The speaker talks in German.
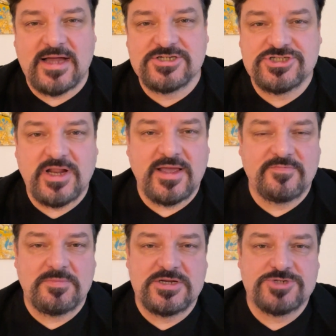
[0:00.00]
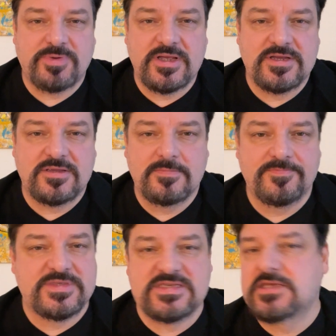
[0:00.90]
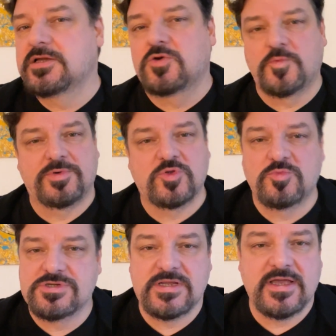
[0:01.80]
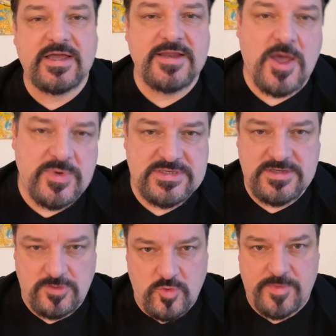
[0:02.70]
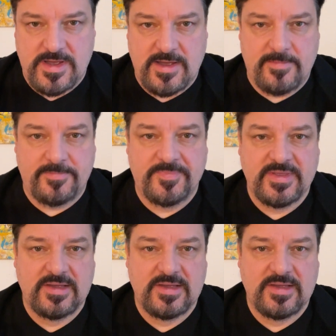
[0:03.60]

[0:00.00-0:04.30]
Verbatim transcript: anstrengend, wenn man spricht Zielgruppe. Du musst eine genaue Zielgruppe haben.